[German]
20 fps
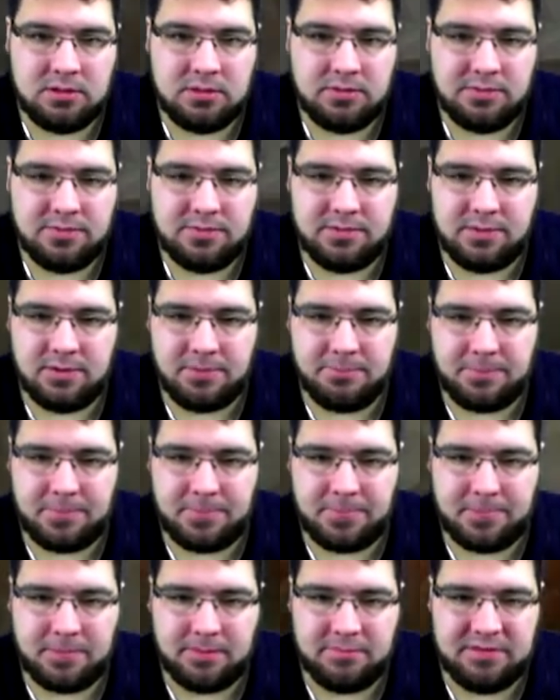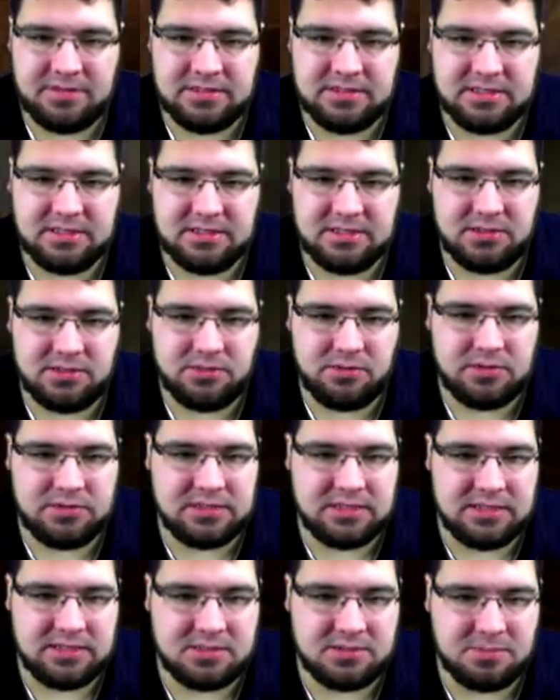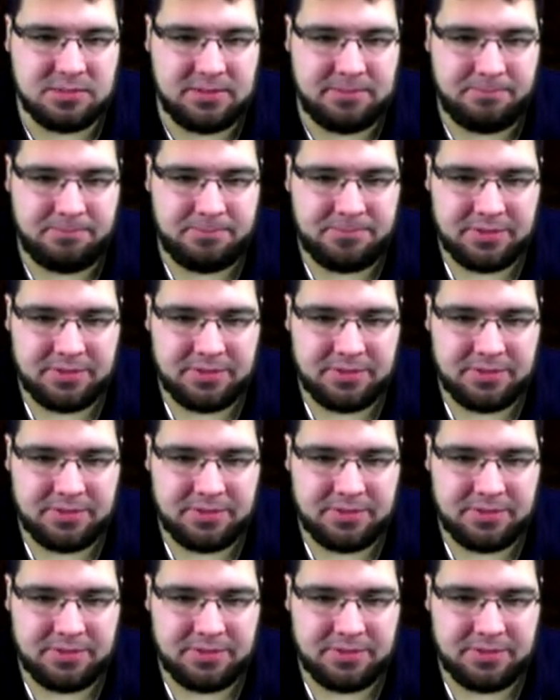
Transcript: So, wie gesagt, ich hole jetzt erstmal